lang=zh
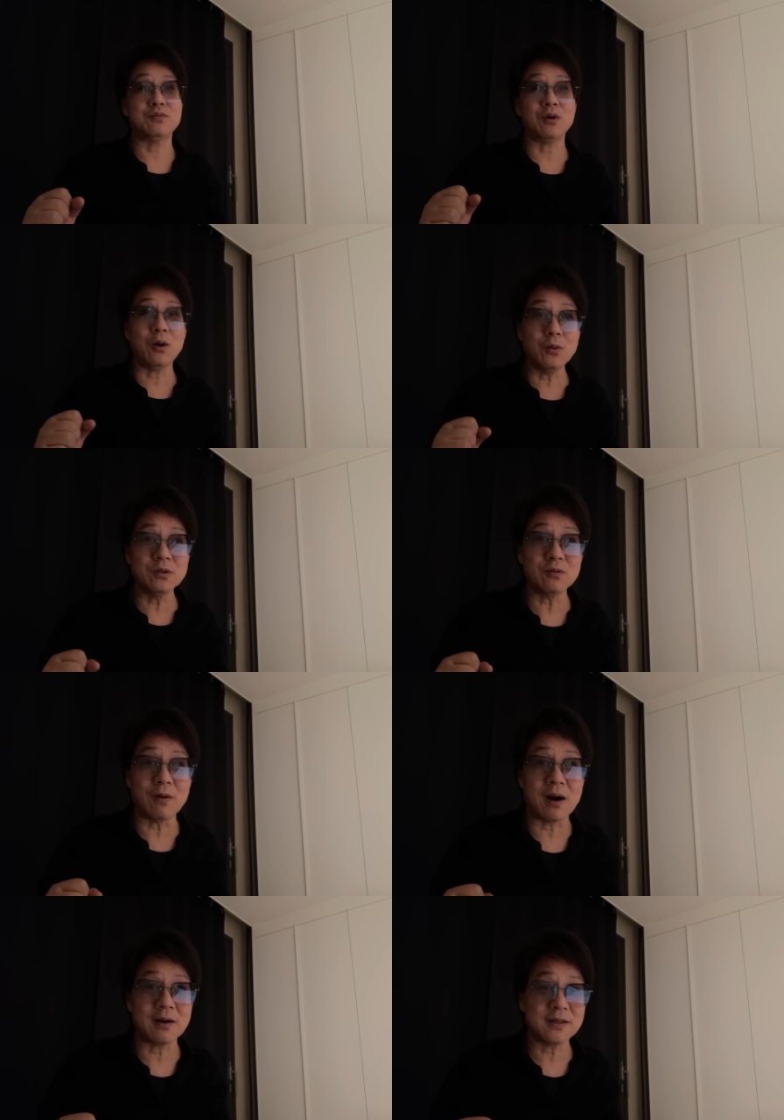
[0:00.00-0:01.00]
去欧洲
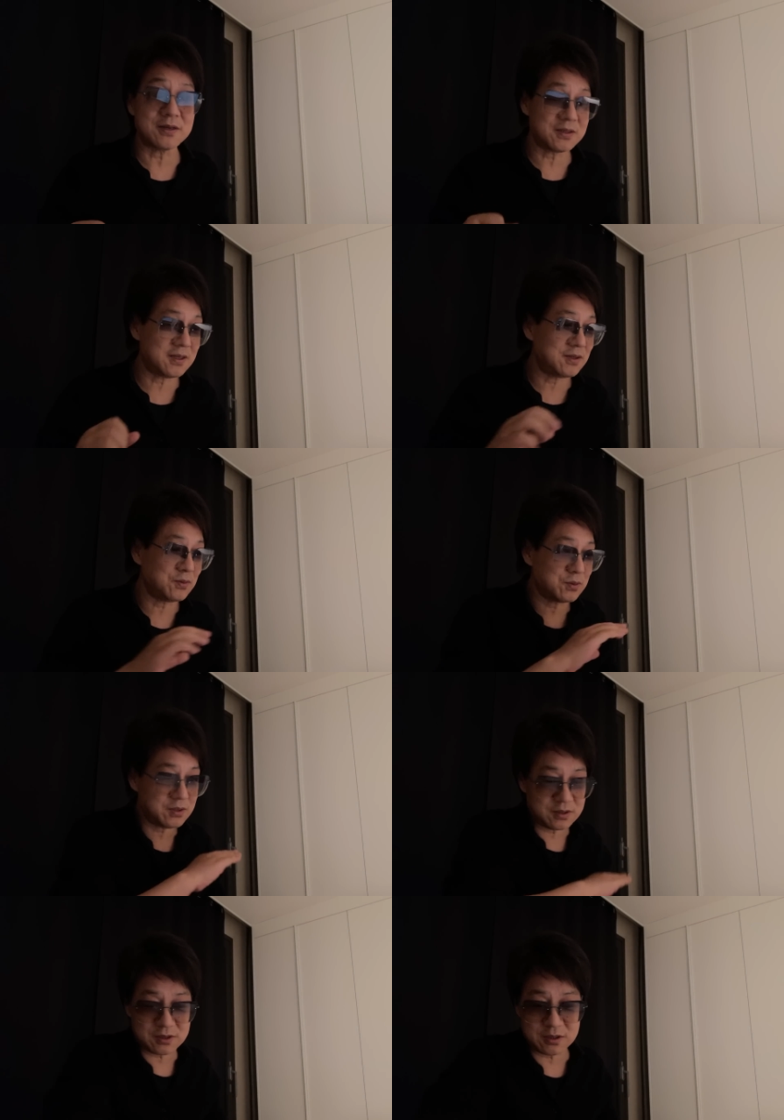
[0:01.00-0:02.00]
玩儿，但是呢，有
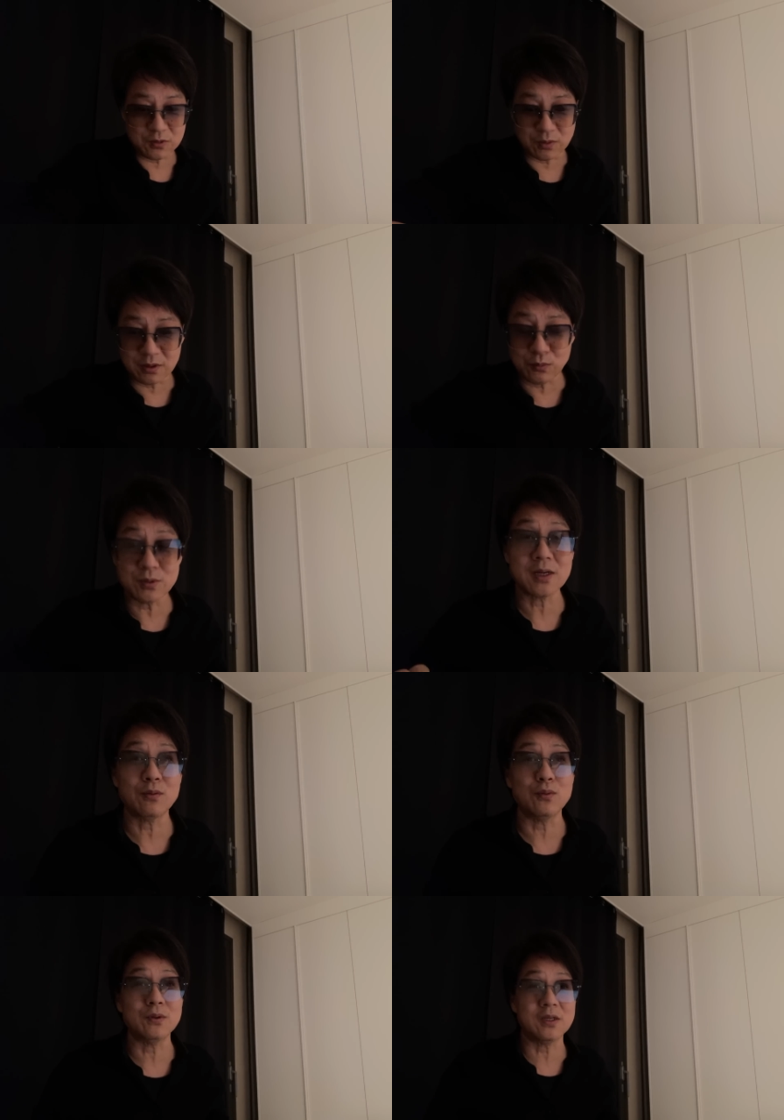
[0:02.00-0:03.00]
时是有一个路线
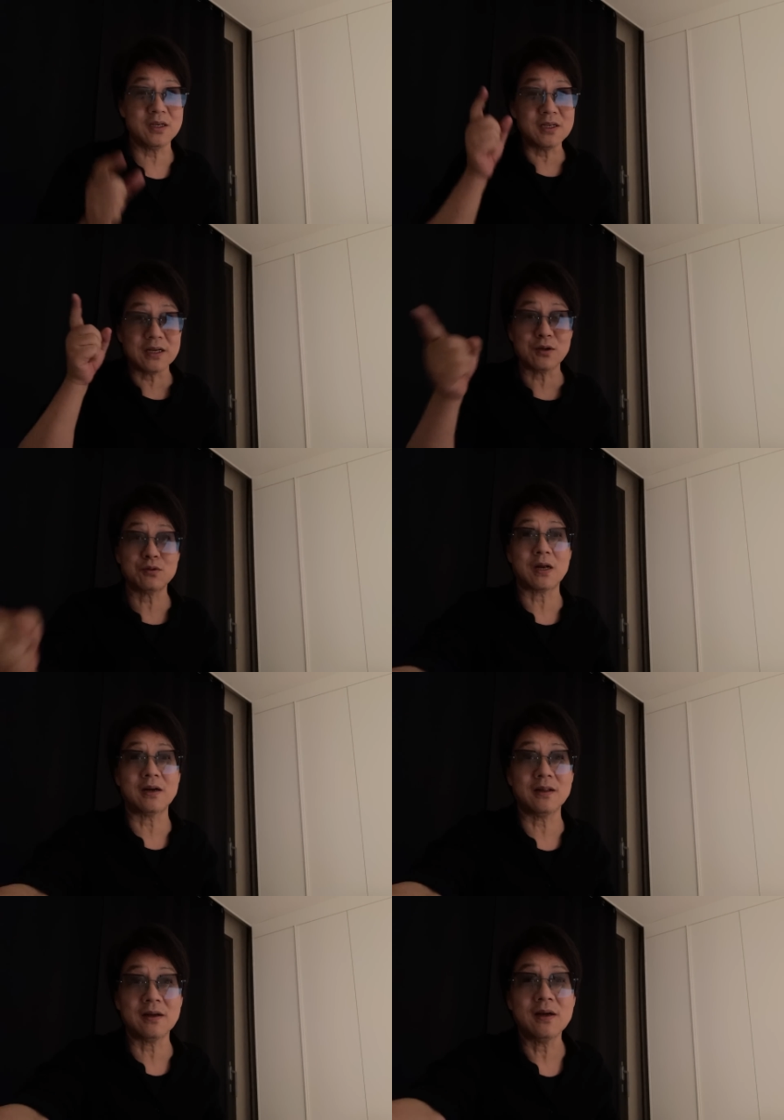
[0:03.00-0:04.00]
图，第一站要去哪
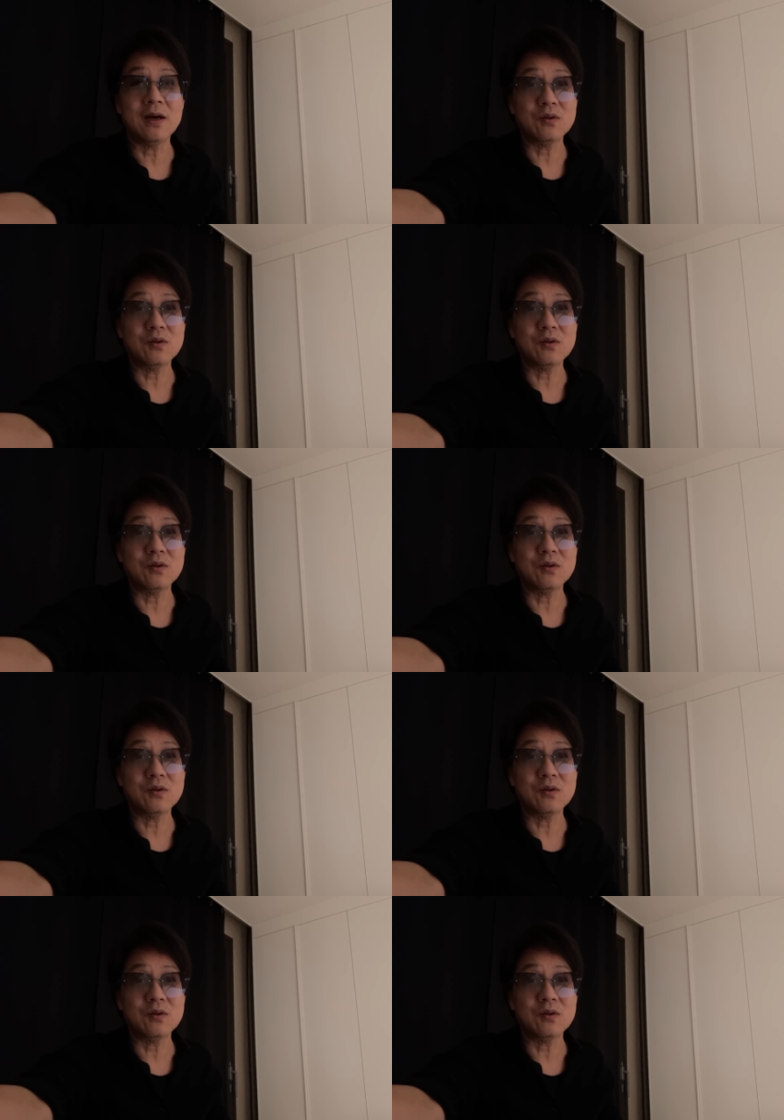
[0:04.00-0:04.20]
儿呢？